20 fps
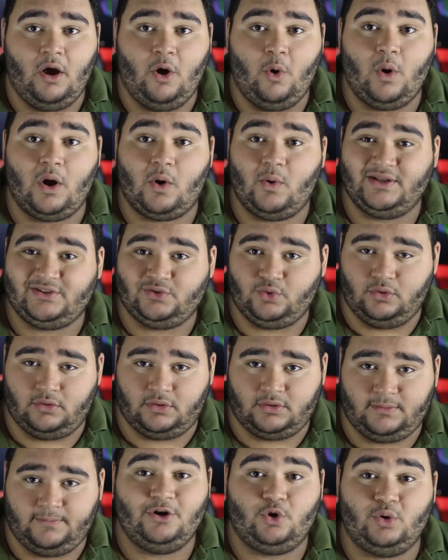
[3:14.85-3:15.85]
هو كواد
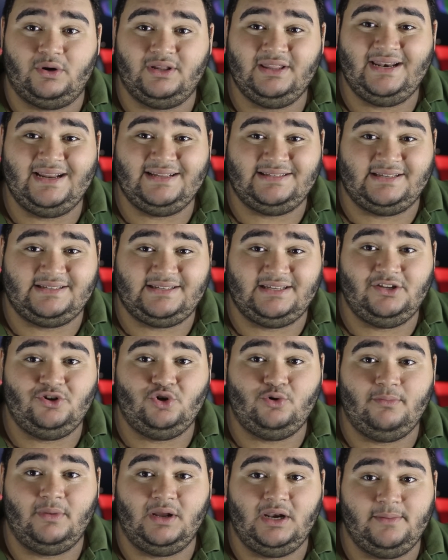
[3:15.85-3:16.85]
كور الكورين الاساسيين
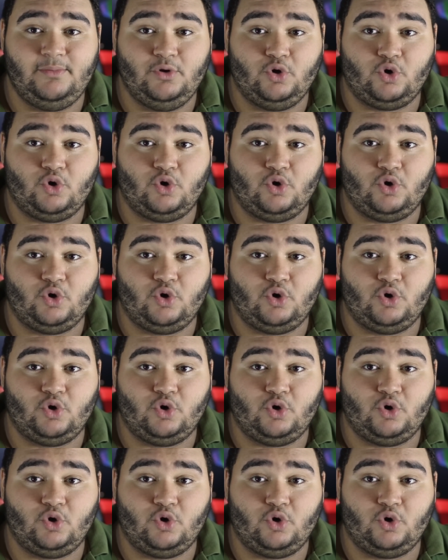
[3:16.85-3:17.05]
هم اللي